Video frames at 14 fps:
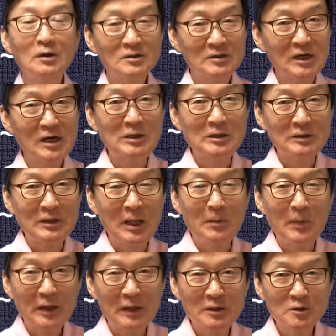제가 이
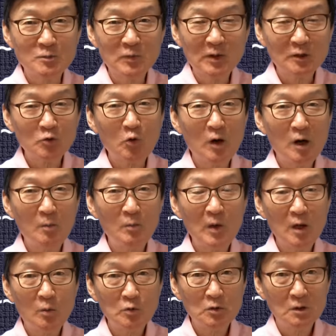대만에 계신 분하고 통화 안
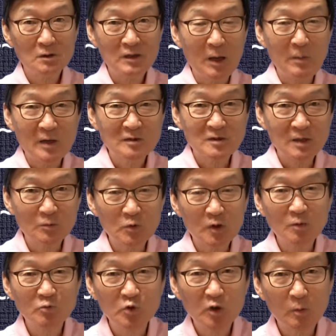봐요. 대만 사람들에게
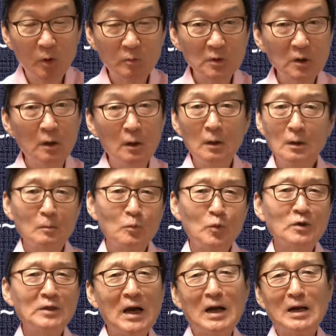물어보면, 뭐
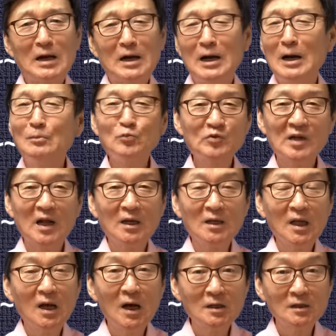약간
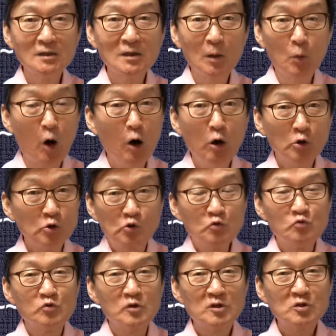불안해하긴데, 뭐, 오, 어,
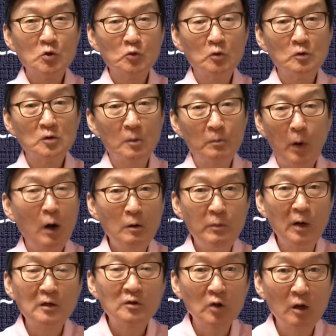중국이 쳐들어오는데
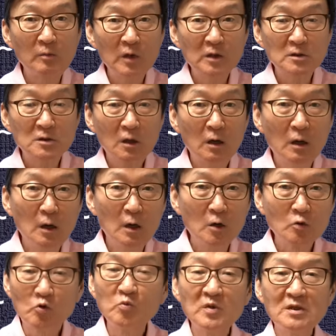벌벌 떨면서
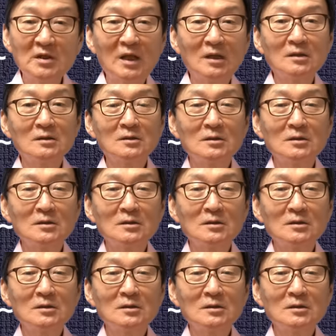국민들